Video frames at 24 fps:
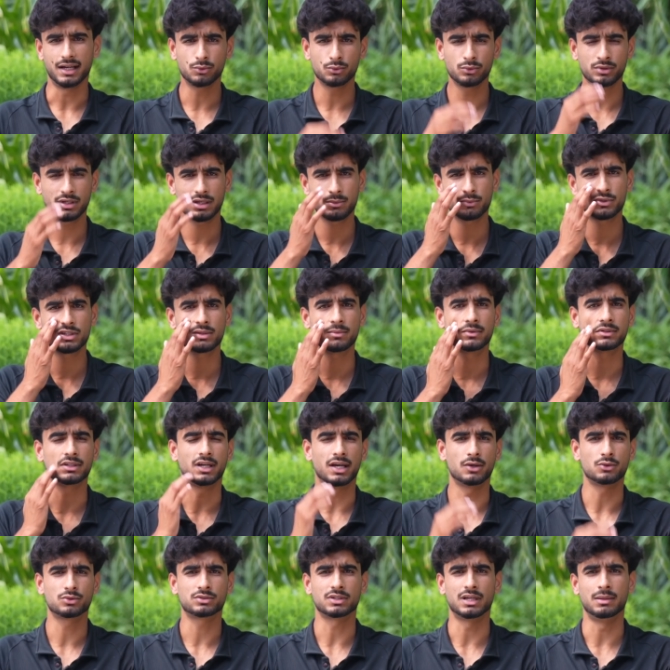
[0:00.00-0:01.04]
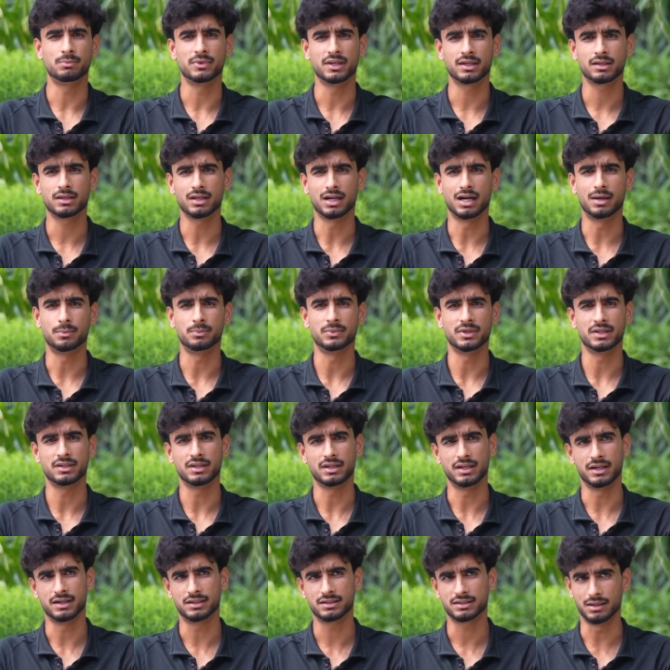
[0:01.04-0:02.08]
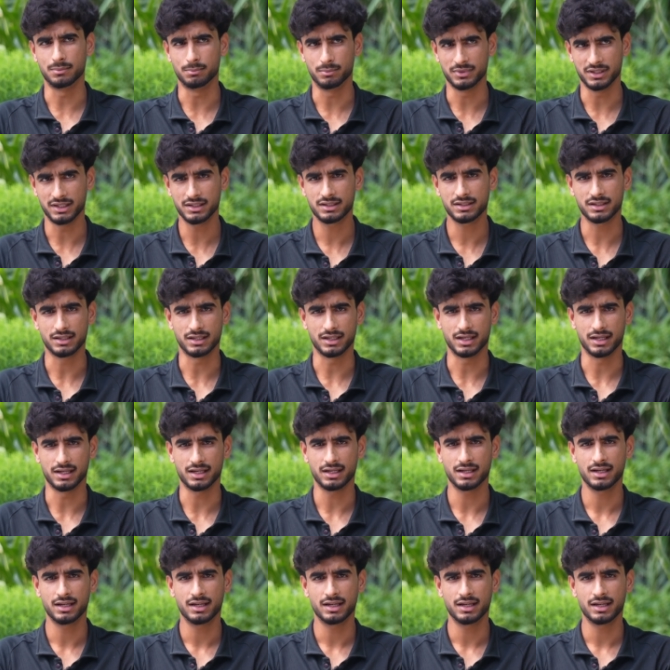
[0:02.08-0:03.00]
उन्होंने मुझे बताया उस टाइम पे कि आपने एट्थ कंप्लीट किया है